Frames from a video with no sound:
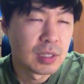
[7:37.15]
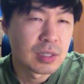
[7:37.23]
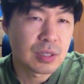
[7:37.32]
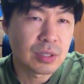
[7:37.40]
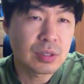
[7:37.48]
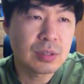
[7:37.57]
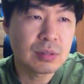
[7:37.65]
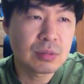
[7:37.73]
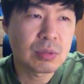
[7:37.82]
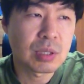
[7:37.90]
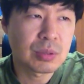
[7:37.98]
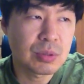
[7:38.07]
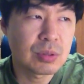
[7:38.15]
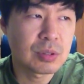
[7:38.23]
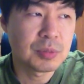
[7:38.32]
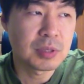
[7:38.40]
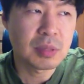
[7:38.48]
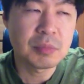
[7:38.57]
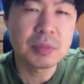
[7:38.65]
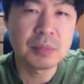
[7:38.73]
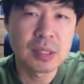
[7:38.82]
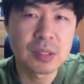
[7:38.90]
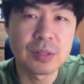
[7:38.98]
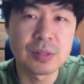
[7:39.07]
저는 되도록이면
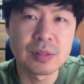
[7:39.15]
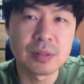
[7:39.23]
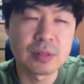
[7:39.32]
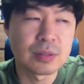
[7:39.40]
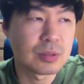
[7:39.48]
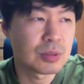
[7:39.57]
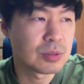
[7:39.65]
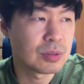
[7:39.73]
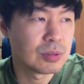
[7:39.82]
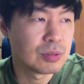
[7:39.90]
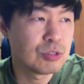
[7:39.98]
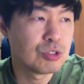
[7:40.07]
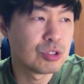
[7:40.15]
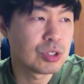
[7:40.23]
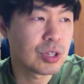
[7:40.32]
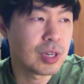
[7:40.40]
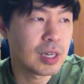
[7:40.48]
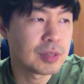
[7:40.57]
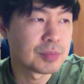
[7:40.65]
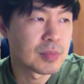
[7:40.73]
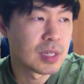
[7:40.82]
30만 원 정도는 주셔야